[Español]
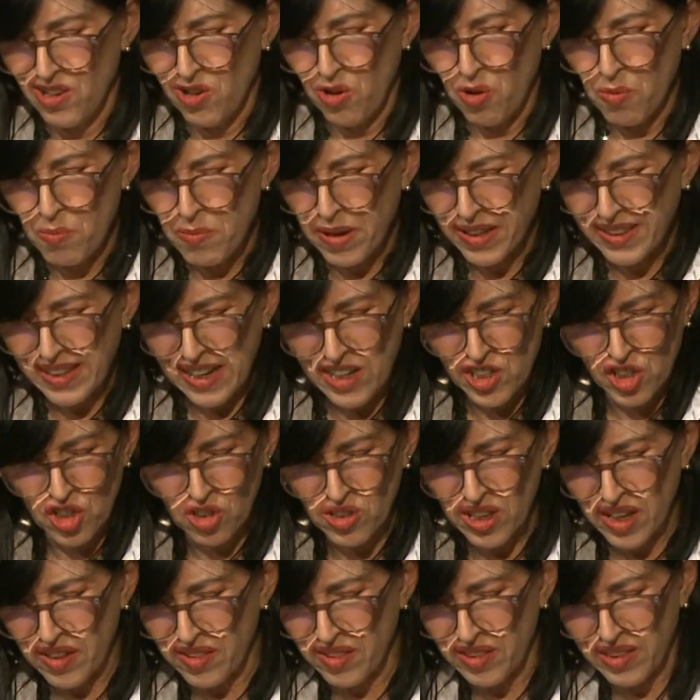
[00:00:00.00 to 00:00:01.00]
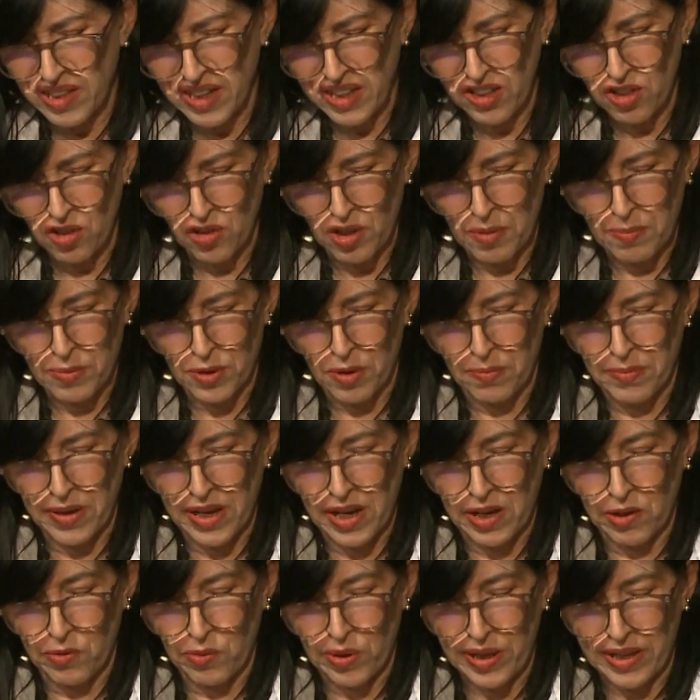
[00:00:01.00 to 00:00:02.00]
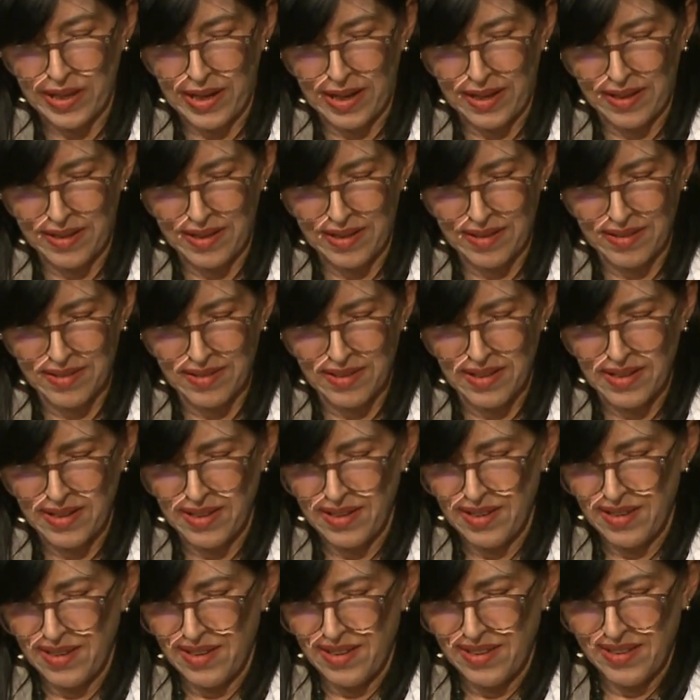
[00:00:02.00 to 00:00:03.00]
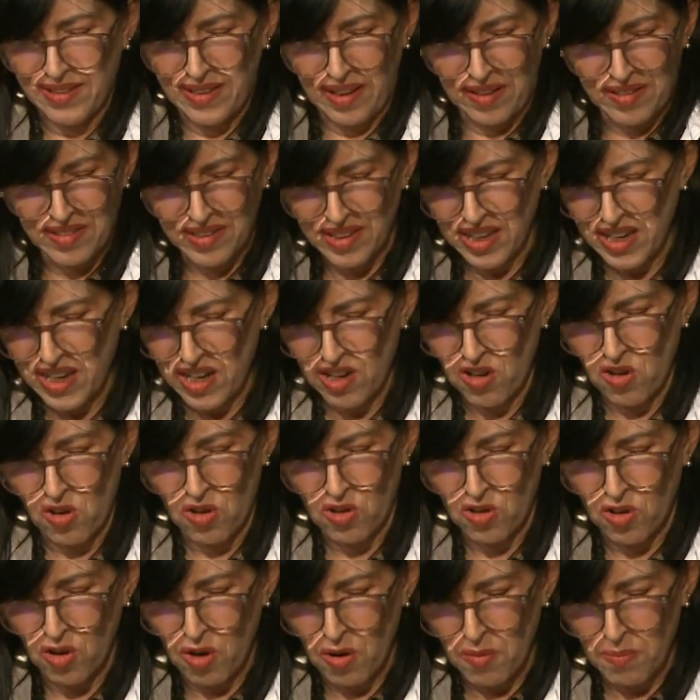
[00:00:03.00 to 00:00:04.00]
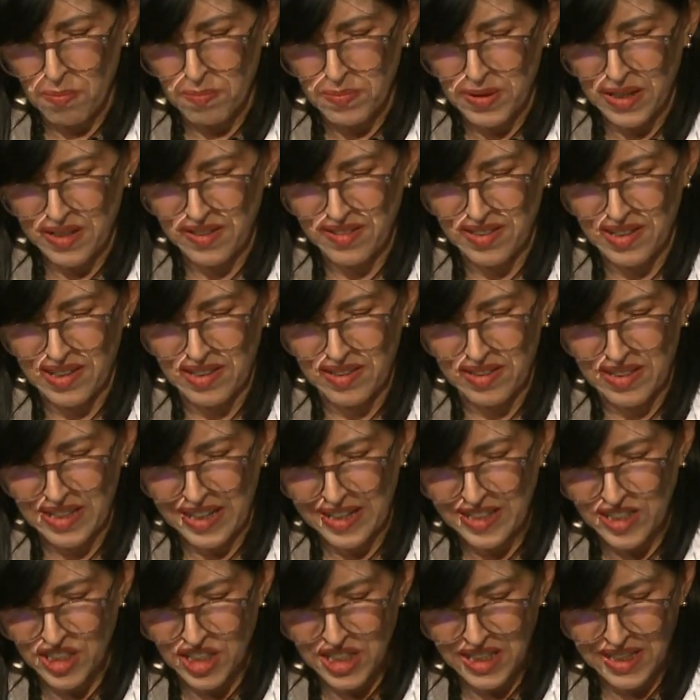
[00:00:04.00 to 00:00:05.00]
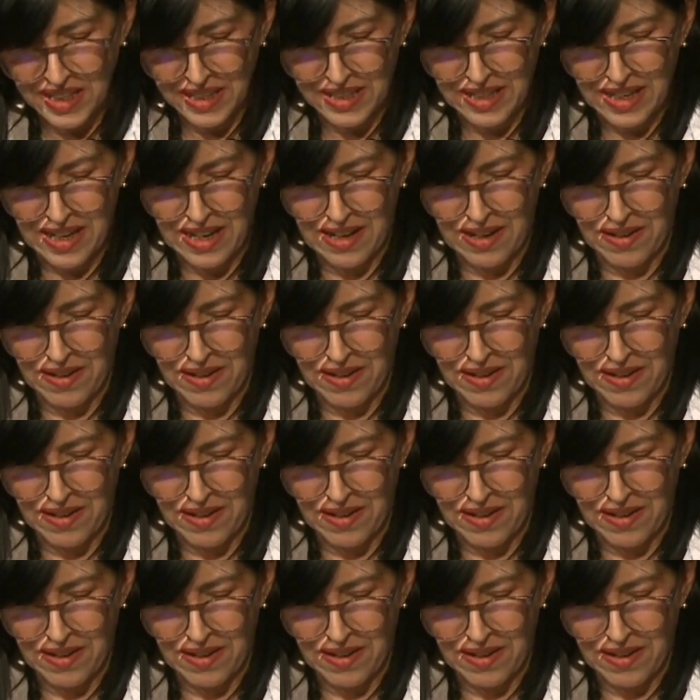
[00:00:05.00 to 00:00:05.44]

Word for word: Un batallón entero de promiscuidades. Testigo, cómplice, trinchera,